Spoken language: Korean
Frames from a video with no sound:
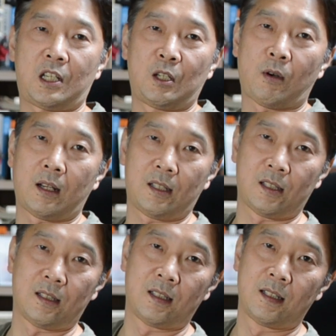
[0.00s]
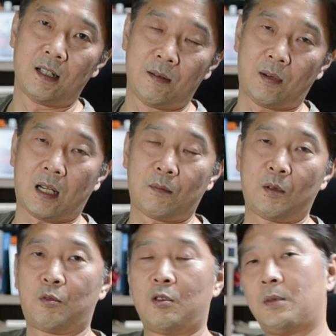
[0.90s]
친환경
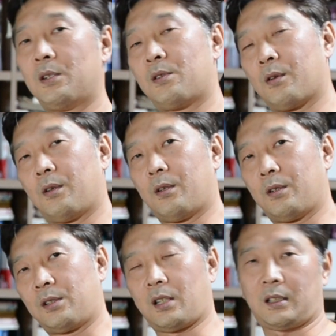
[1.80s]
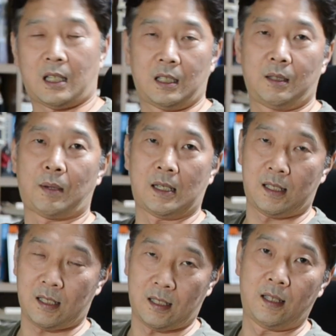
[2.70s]
바람이 불면서 석탄
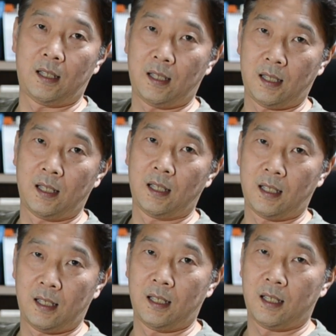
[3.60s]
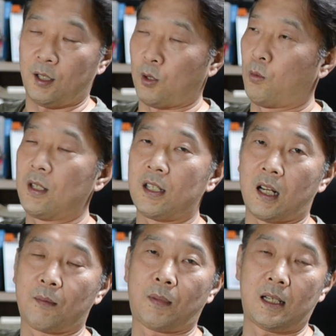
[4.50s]
발전 그리고
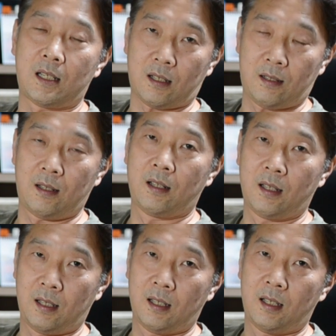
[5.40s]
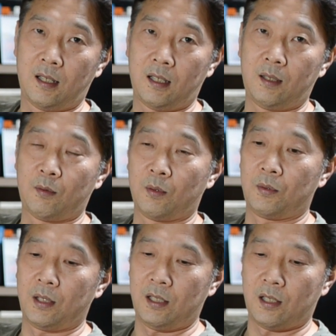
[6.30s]
원자력 발전 이
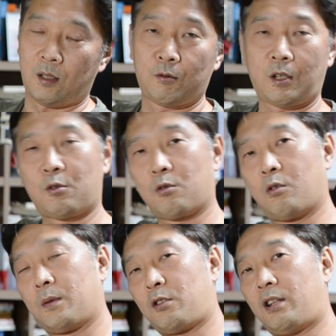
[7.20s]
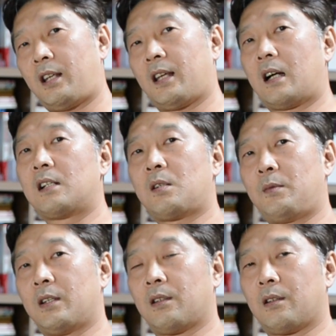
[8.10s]
부분이 이제 두산중공업 의 최대의
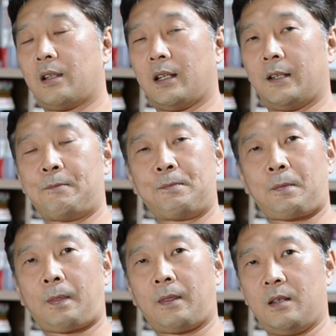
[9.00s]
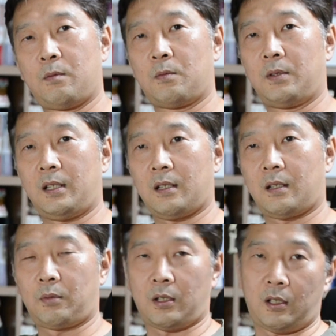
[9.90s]
강점이었는데 이 부분이
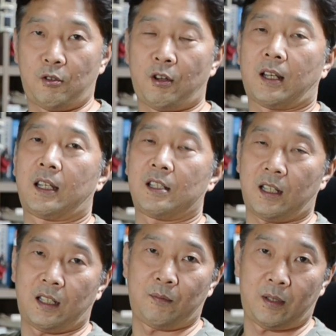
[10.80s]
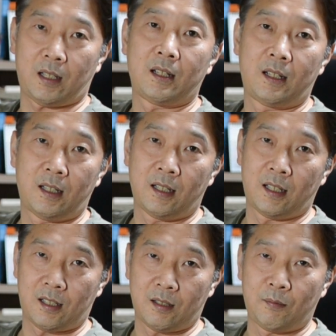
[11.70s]
급격히 쇠약해지게 됩니다.
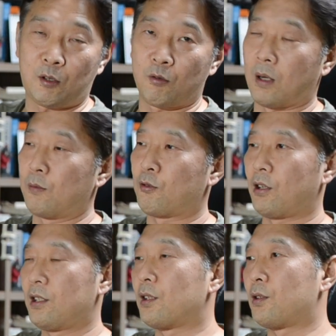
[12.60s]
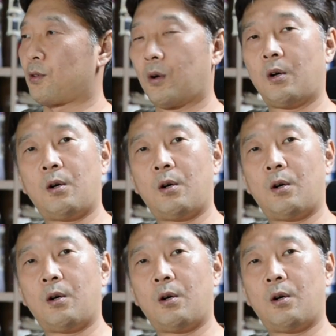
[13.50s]
그래서 매출 감소가 있었죠.